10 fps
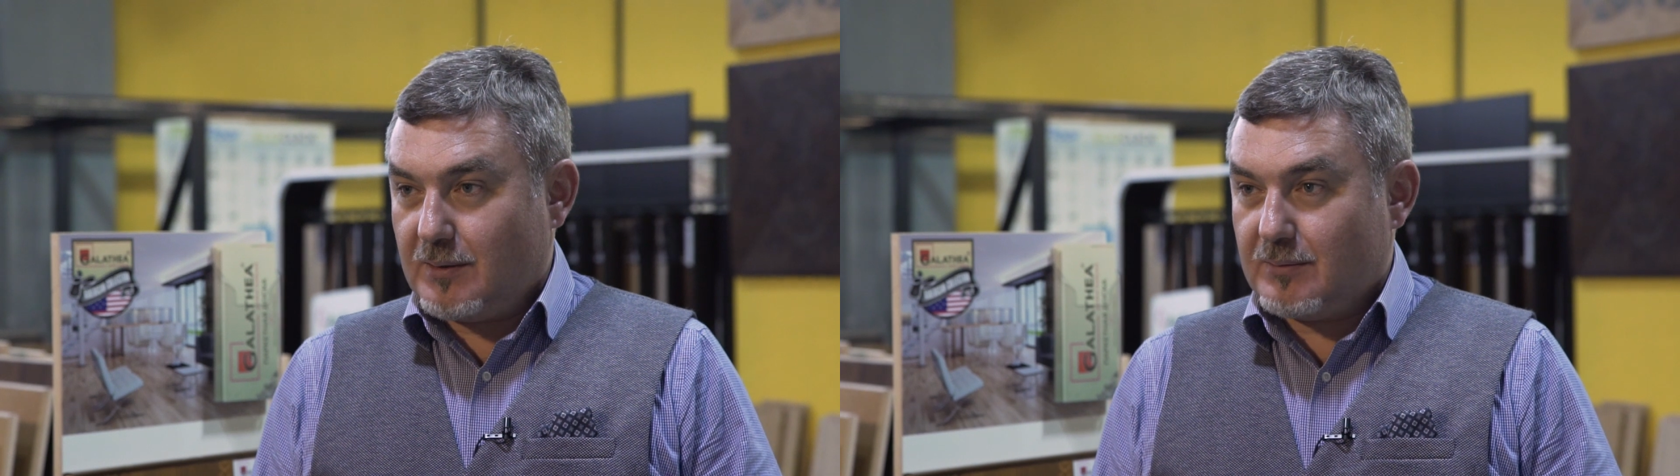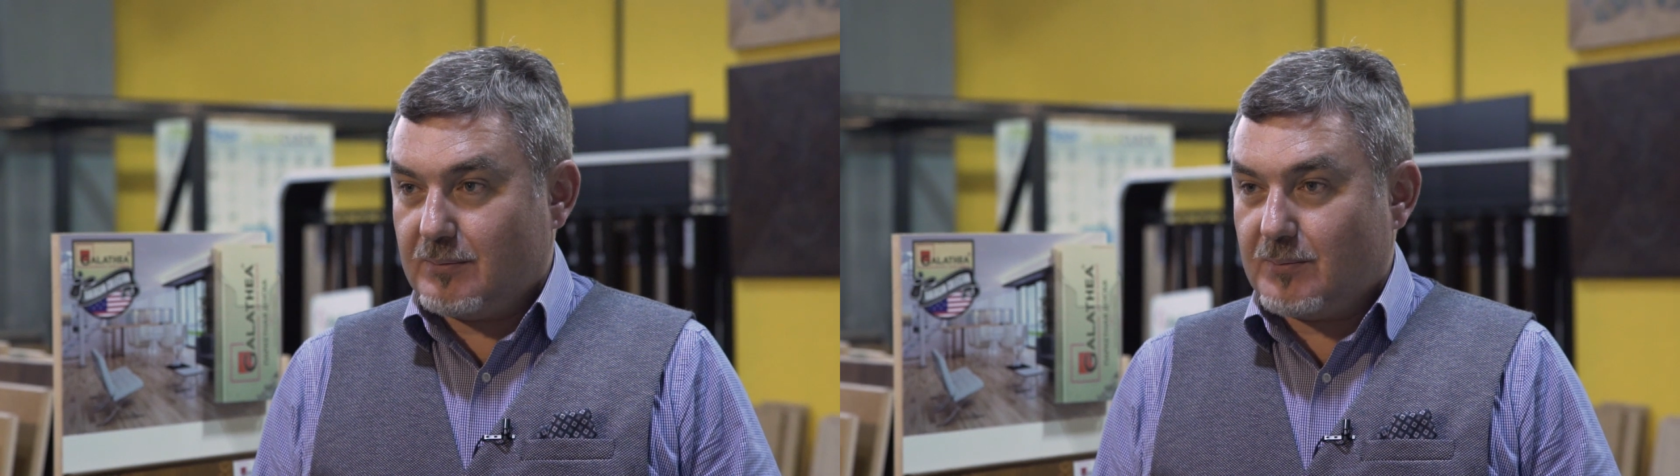
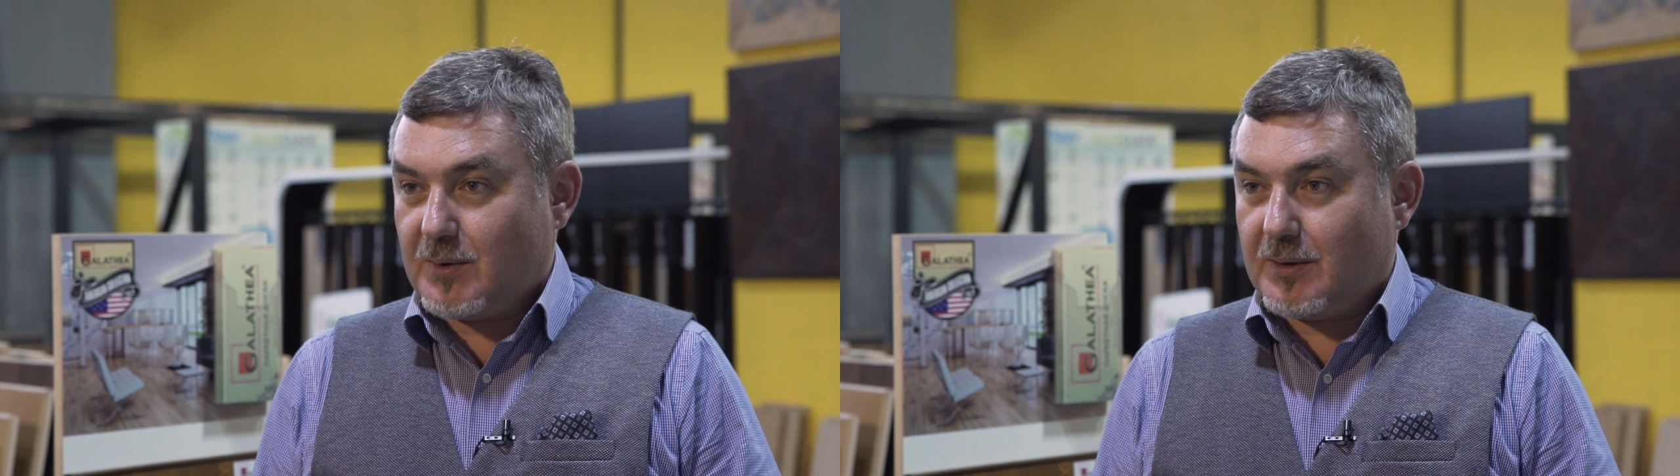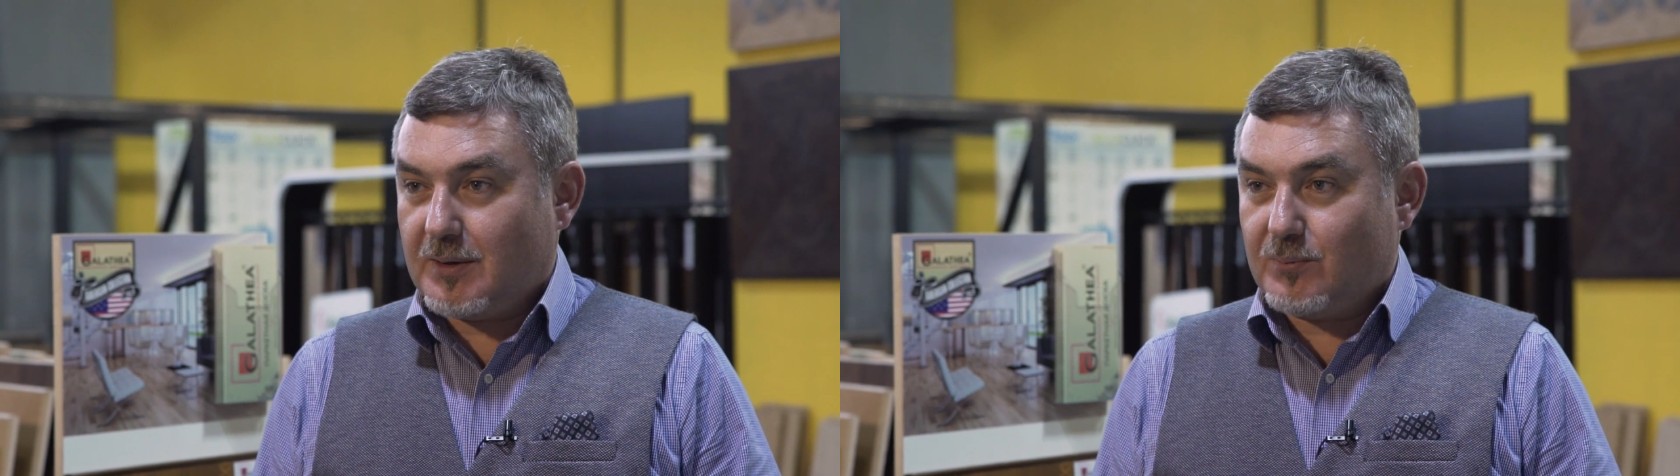
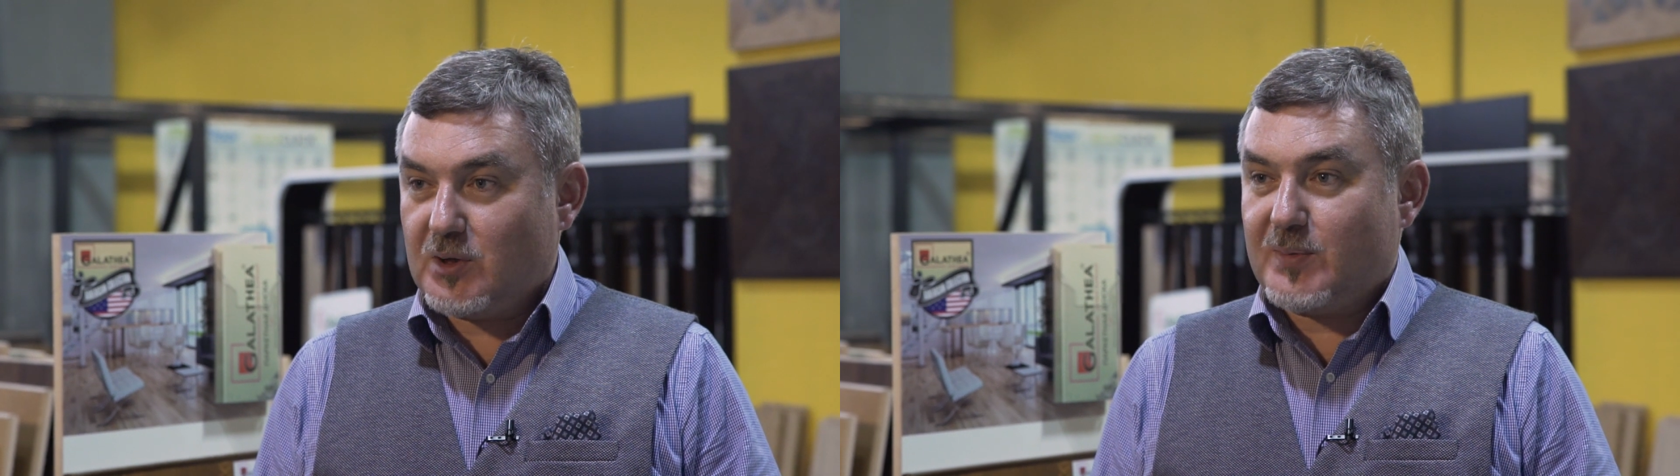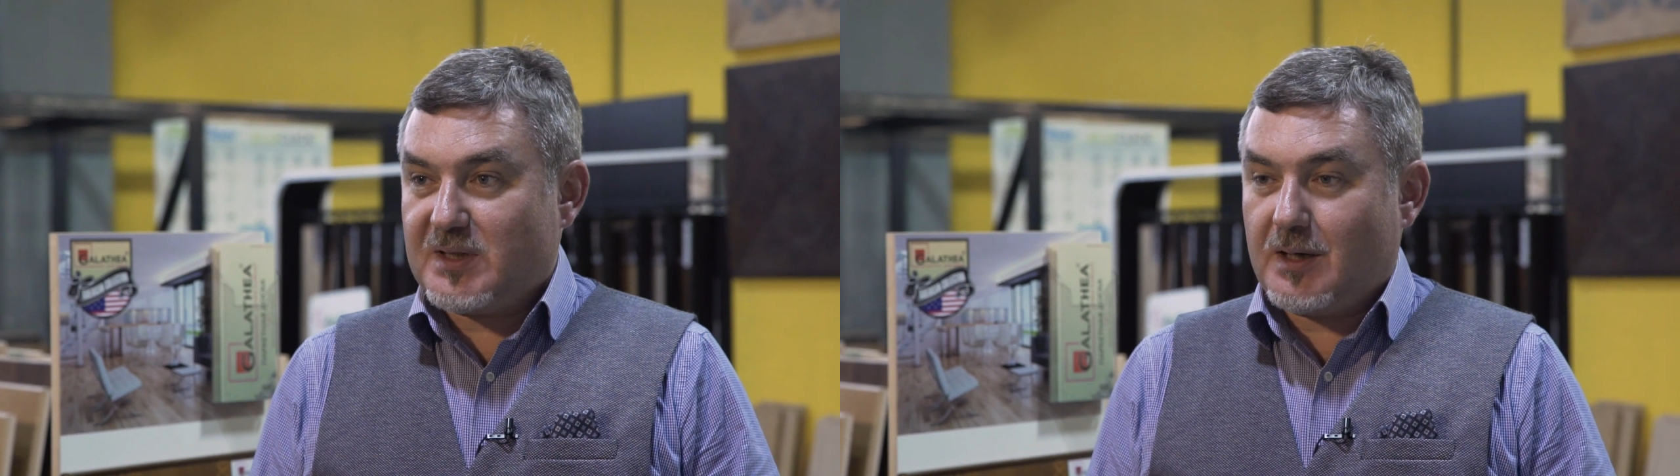Э, мы
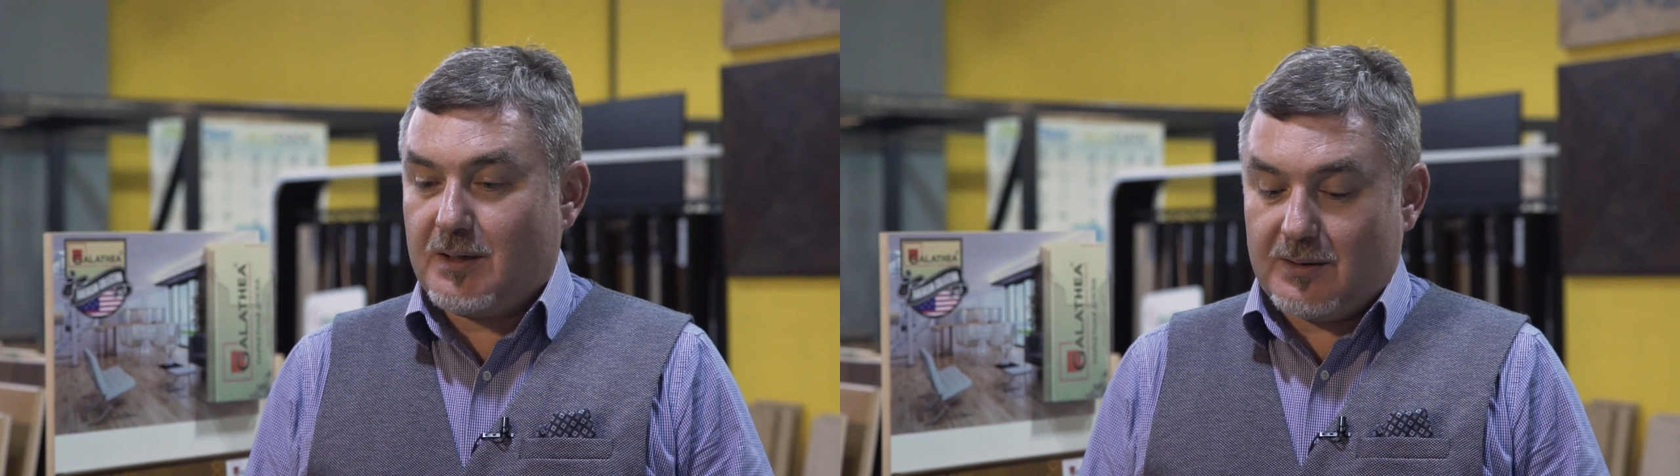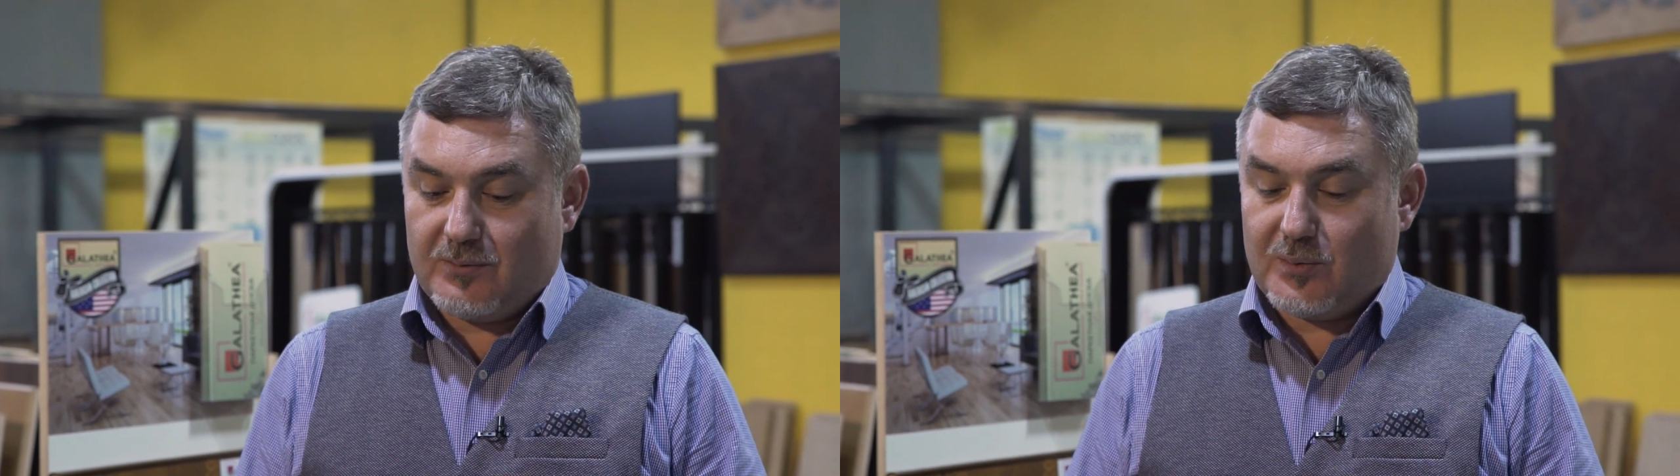специально,